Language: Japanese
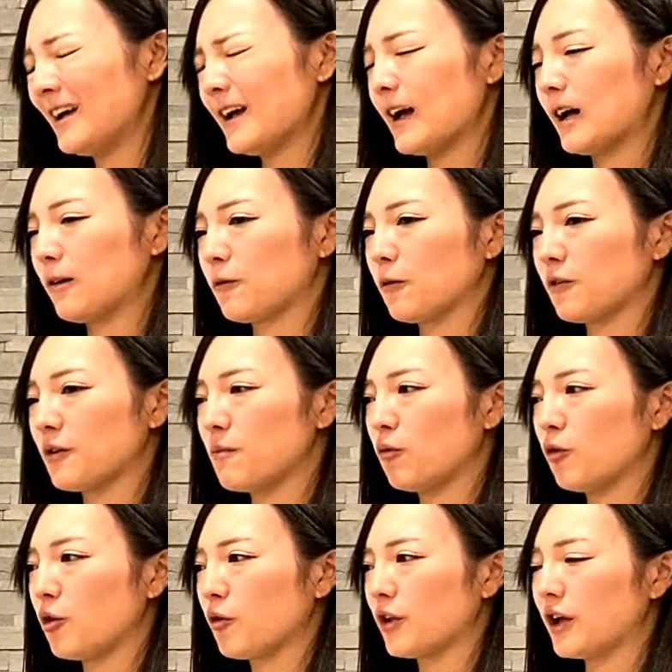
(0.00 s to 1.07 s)
あの当然
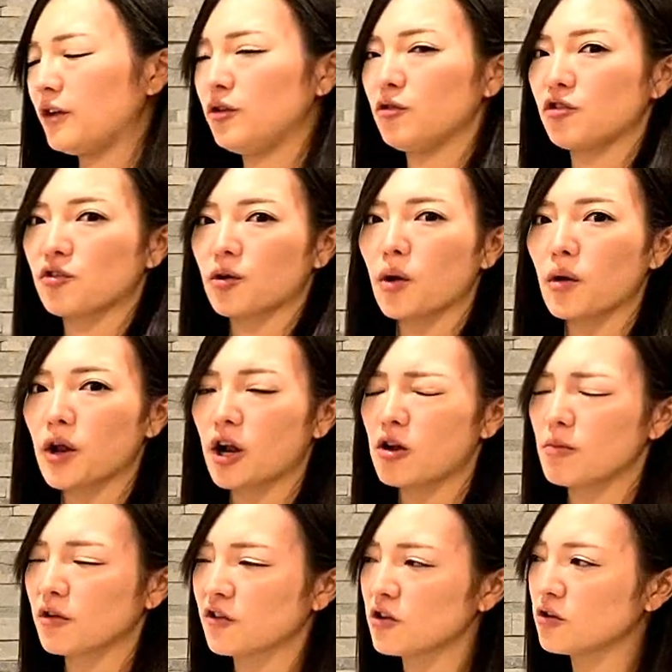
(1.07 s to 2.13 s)
暴力団融資とか受けられ
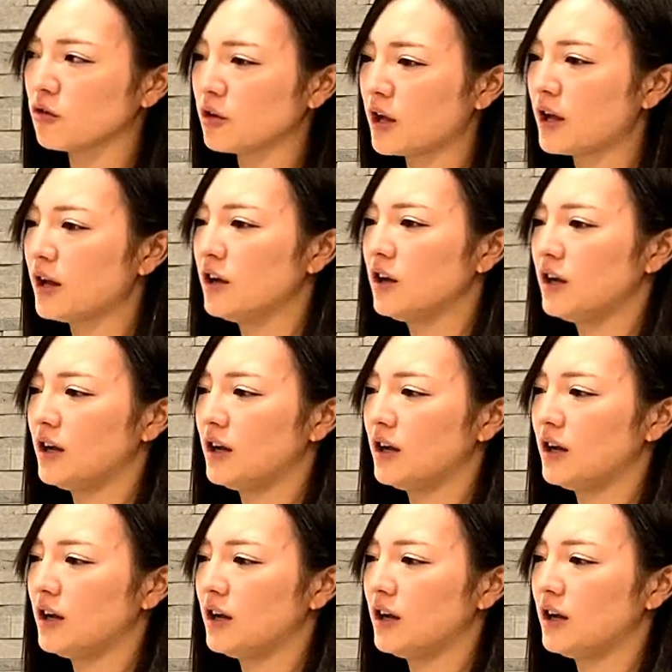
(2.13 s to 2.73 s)
ませんので、